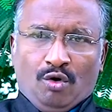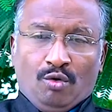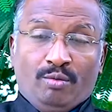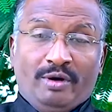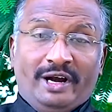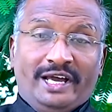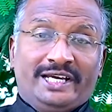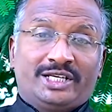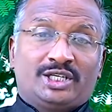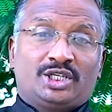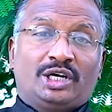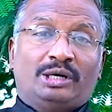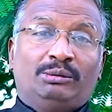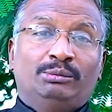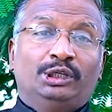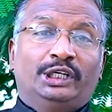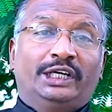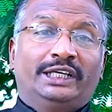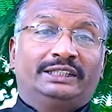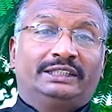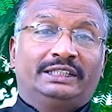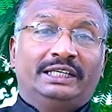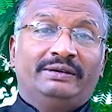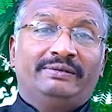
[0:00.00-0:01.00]
உம்முடைய
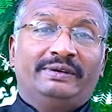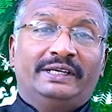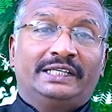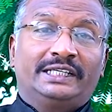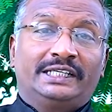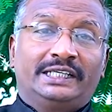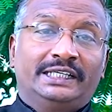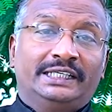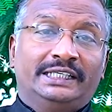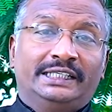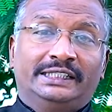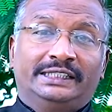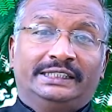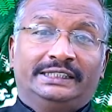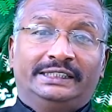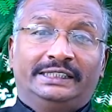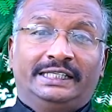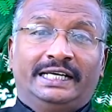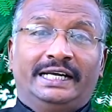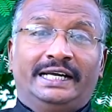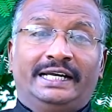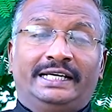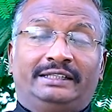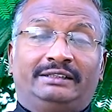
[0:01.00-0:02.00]
சமூகத்தை விட்டு
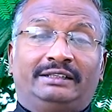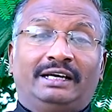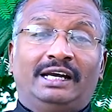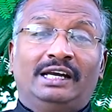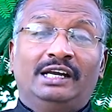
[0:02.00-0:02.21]
என்னை